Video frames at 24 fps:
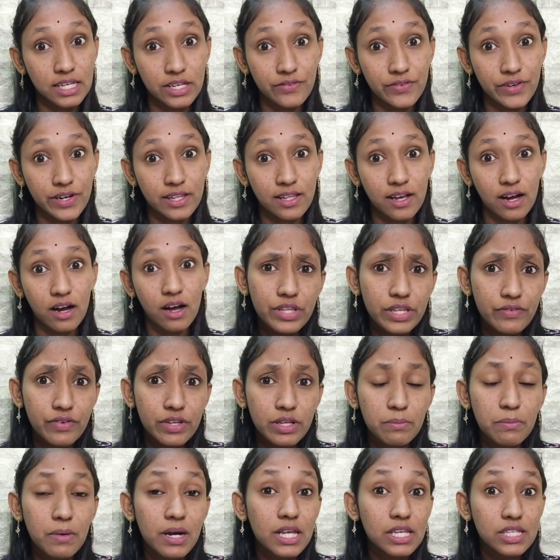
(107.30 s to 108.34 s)
இவர் தான்
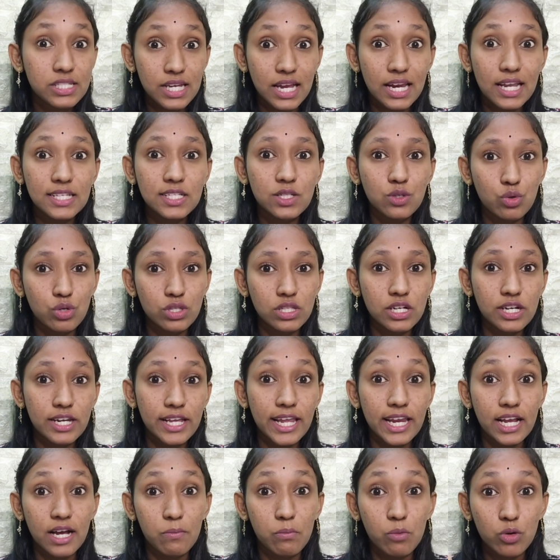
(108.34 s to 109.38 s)
விதவிதமான சேலஞ்ச் கொடுத்துக்கிட்டே
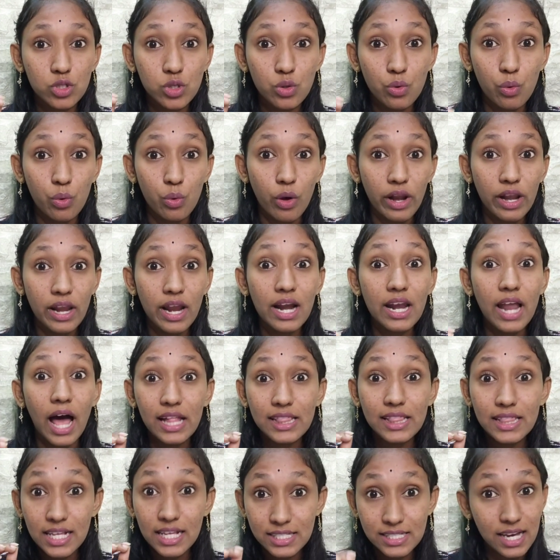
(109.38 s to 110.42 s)
இருக்கும் போது ஒரு நாள்
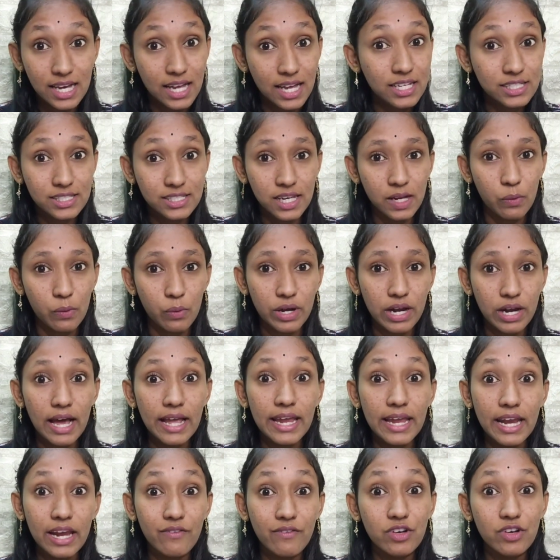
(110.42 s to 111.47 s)
அந்த சேலஞ்சில் ஒன்றா
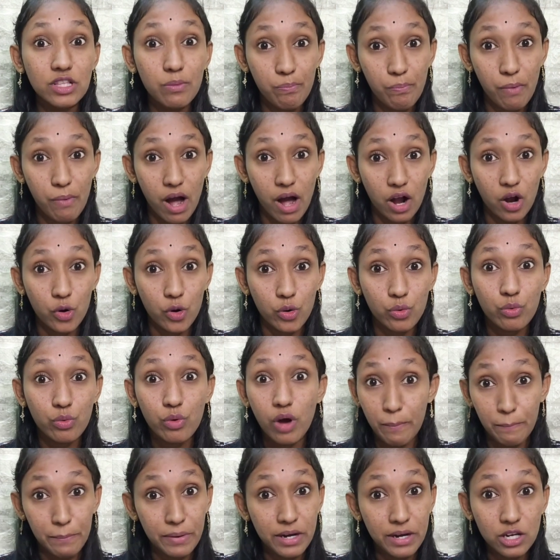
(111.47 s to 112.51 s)
என்னை வந்து பார்க்கணும்
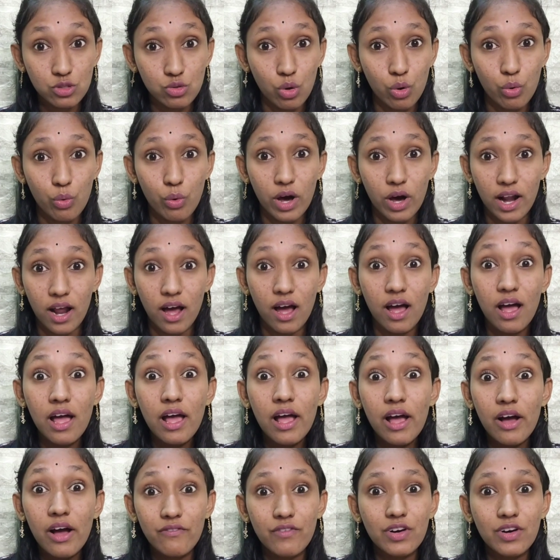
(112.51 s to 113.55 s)
அப்படின்னு சொல்லுவாராம்
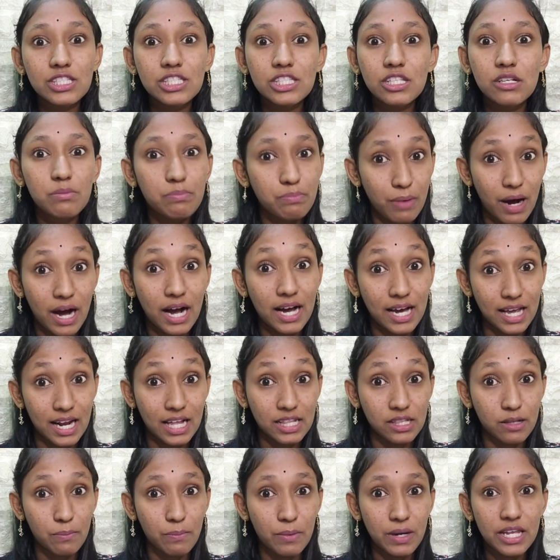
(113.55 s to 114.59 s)
வந்து பார்க்குற
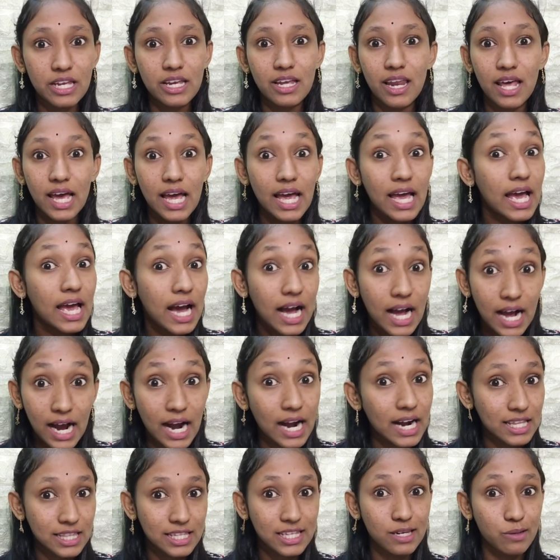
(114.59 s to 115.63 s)
அந்த பிள்ளைங்களை
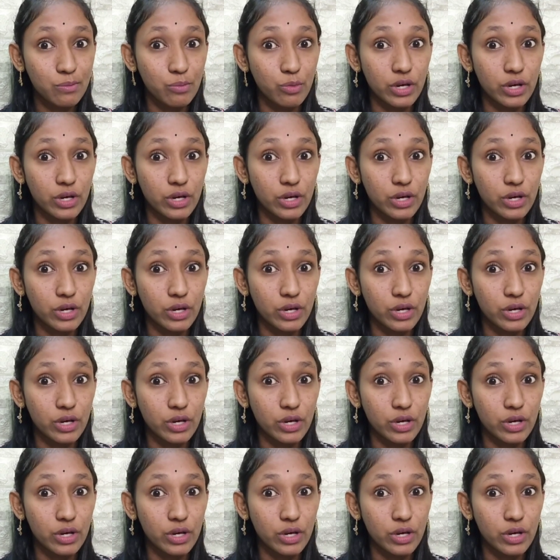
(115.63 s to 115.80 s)
கடத்திட்டு